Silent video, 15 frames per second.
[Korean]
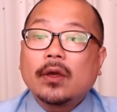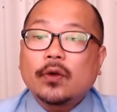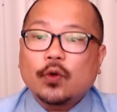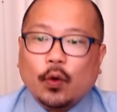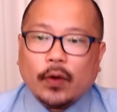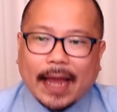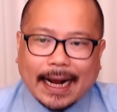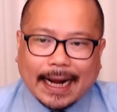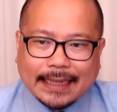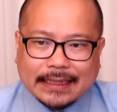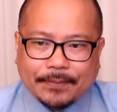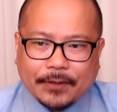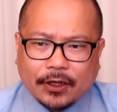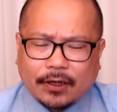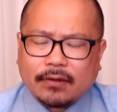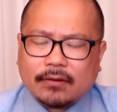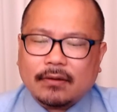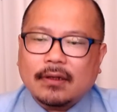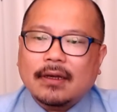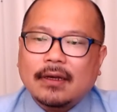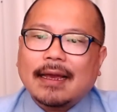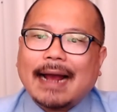요약하자면
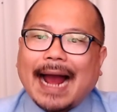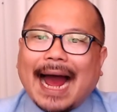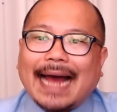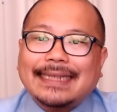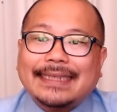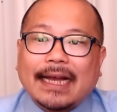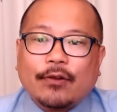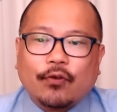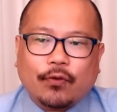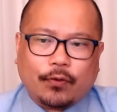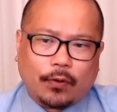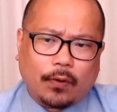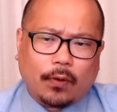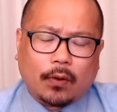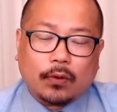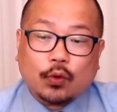가짜뉴스로